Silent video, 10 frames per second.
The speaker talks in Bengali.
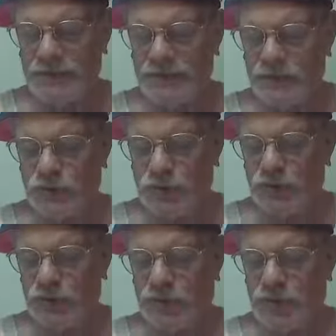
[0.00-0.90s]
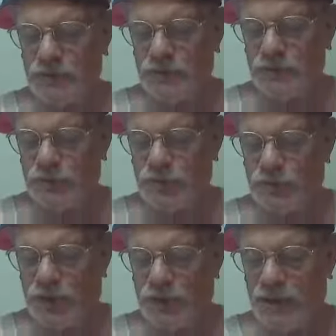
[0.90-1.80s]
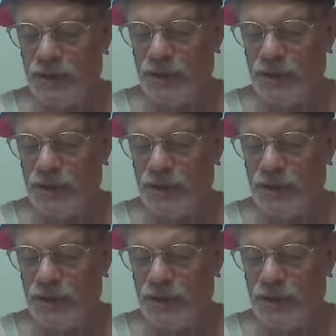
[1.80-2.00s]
এসে শম্ভুনাথ মিশ্র বলেন